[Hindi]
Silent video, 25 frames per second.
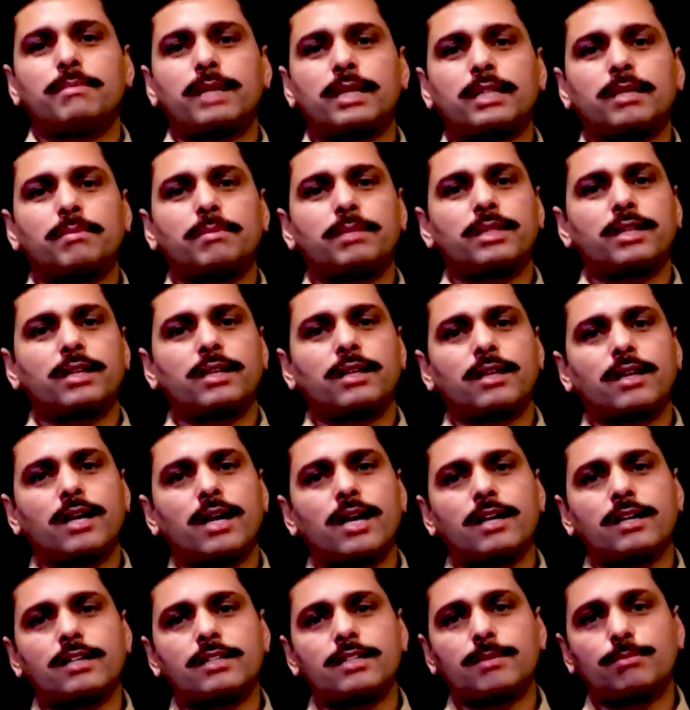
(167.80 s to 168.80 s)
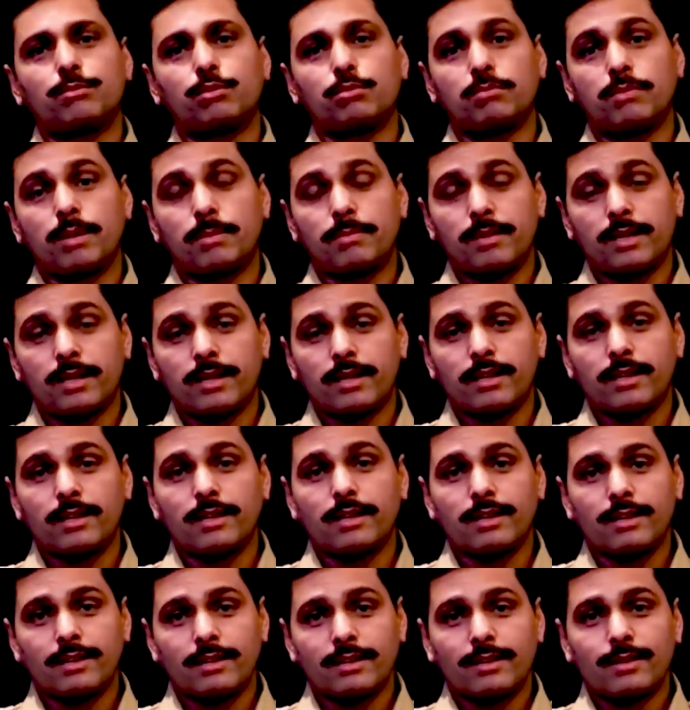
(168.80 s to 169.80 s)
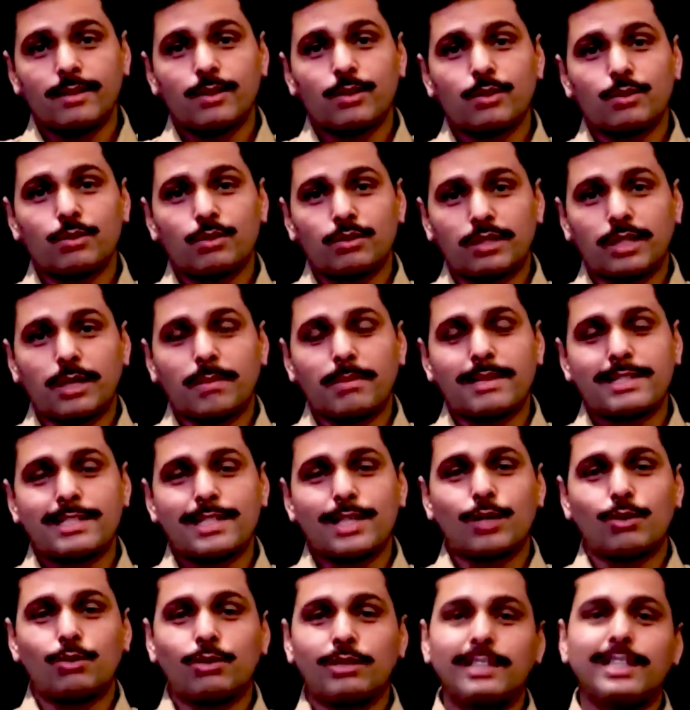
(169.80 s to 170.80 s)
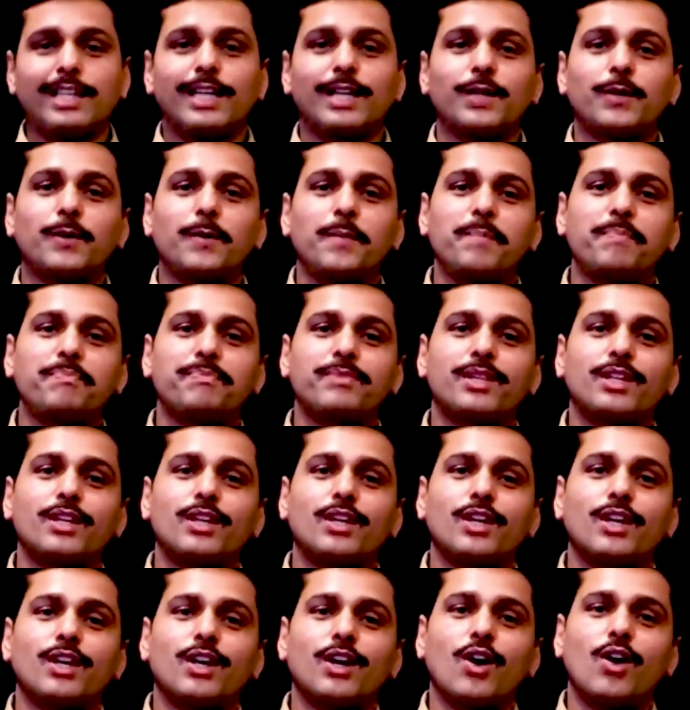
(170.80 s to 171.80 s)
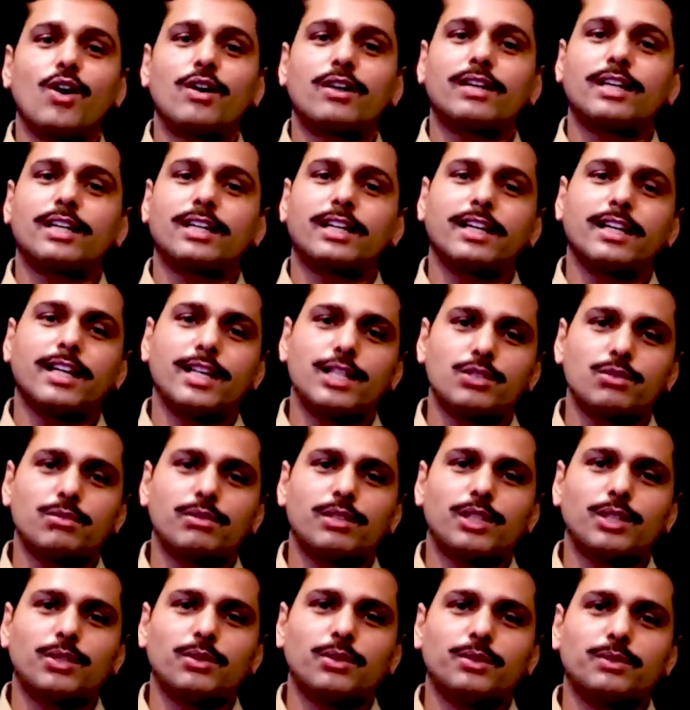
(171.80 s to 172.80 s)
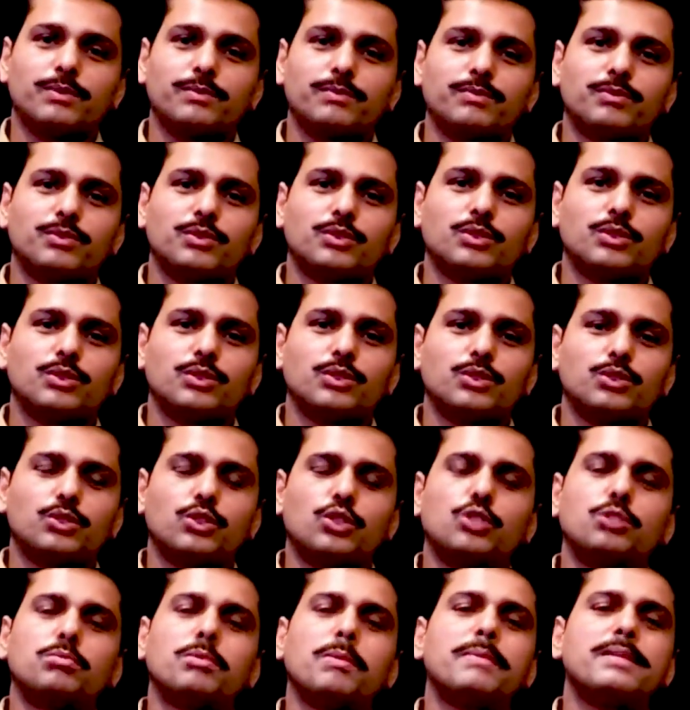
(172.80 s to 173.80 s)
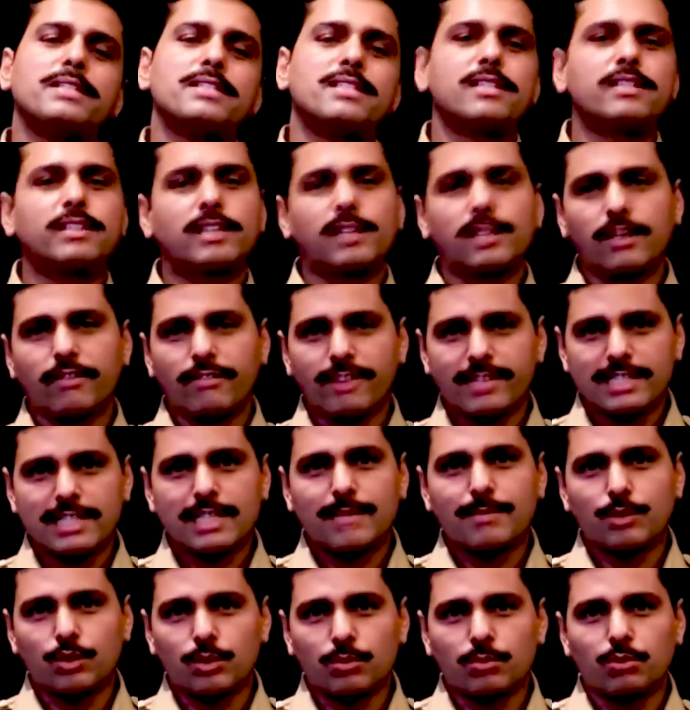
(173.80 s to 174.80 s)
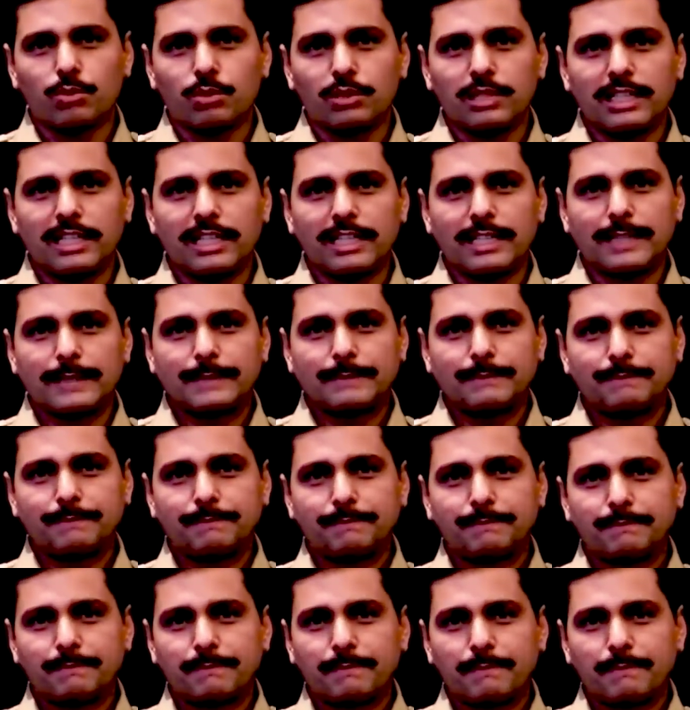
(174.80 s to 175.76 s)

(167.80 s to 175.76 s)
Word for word: मेरे माता पिता ने कहा कि जब तुम अपने आ, खुद के फैसले खुद ले रहे हो और घर की नहीं सुनते हो तो तुम अपनी ज़िंदगी के फैसले भी तुम खुद ही लेना